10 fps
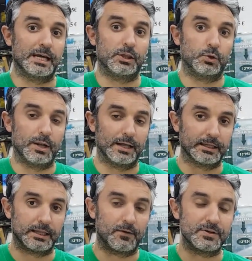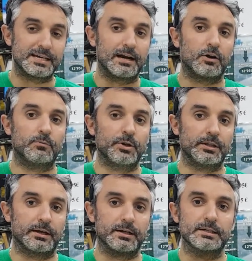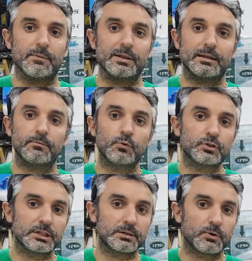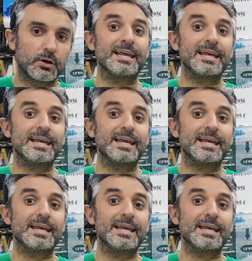tanto en la tienda física como en internet se venden muchísimo